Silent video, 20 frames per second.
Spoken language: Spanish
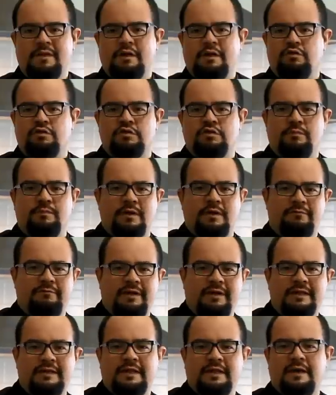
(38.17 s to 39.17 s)
cocción
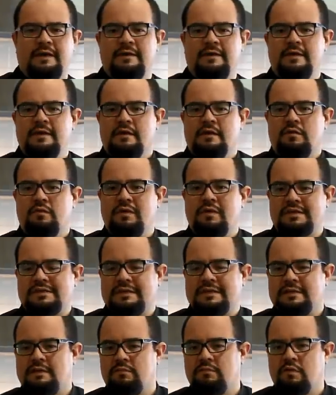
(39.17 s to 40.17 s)
perfecta, una
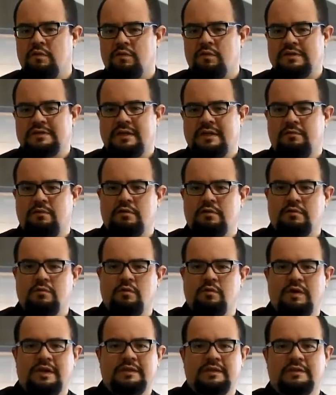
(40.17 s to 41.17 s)
salsa con muy buen sabor, con
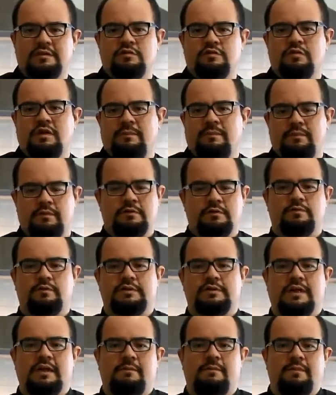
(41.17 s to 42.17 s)
muy buena textura, pero
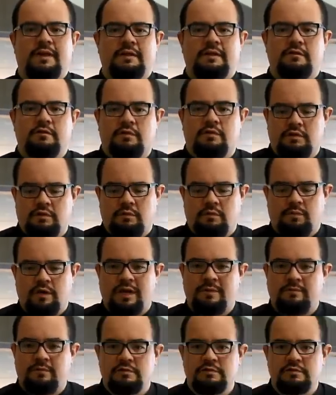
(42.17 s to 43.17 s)
después en el plato, cuando lo
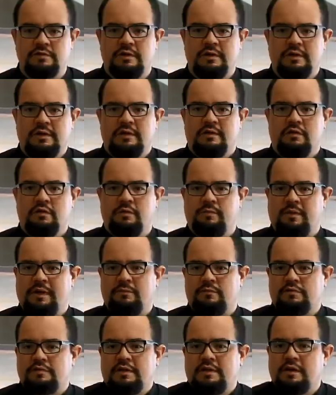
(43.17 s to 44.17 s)
ponemos, lo
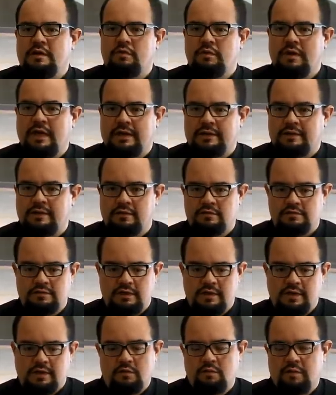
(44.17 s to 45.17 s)
ponemos sin ningún arte, ¿no?
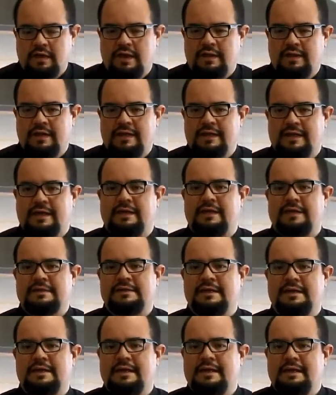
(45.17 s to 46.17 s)
Sin ninguna
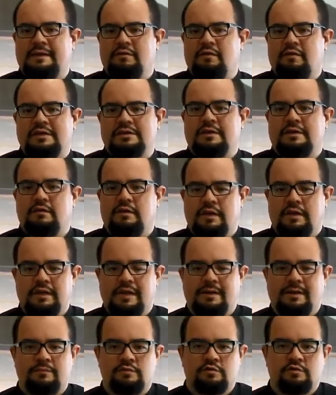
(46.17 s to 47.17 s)
delicadeza y no haciéndole,
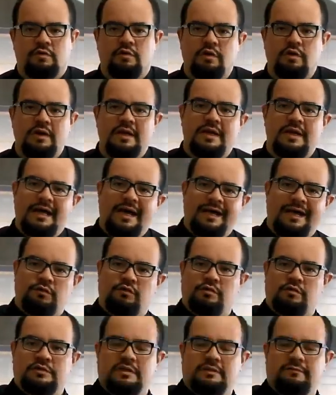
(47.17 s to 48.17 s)
digamos, honor a
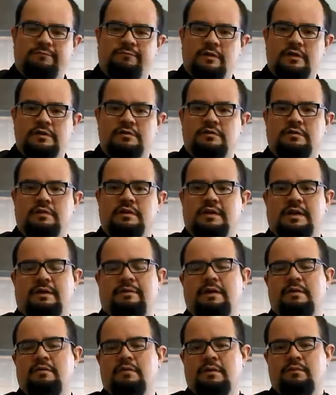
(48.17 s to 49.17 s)
todo ese esfuerzo y
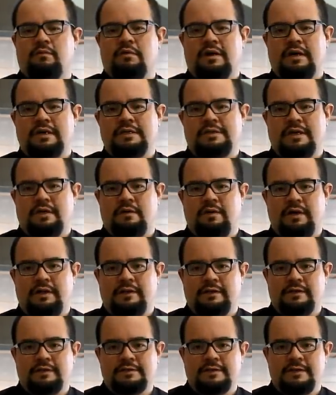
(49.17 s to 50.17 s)
trabajo que hemos realizado
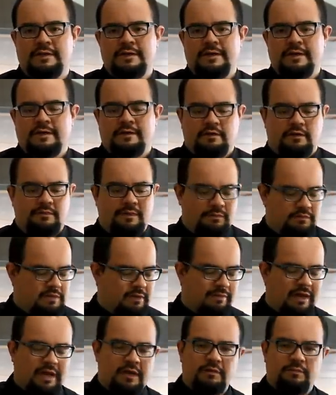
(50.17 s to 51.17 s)
antes. Entonces vamos
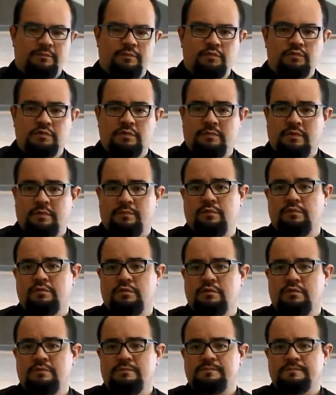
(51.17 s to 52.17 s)
a hablar punto por
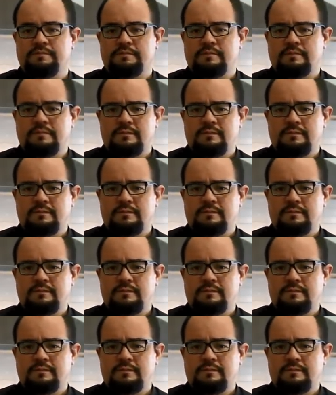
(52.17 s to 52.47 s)
punto